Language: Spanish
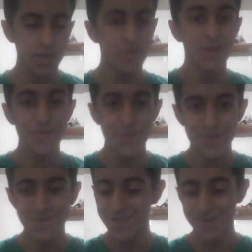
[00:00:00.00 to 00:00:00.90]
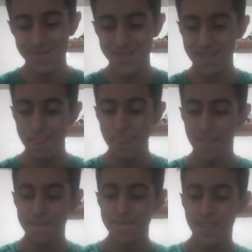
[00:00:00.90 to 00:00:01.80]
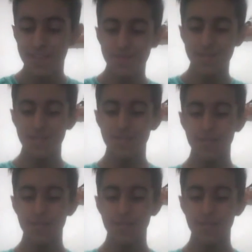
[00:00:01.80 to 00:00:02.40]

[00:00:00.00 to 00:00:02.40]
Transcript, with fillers: hablen por mi nombre. Número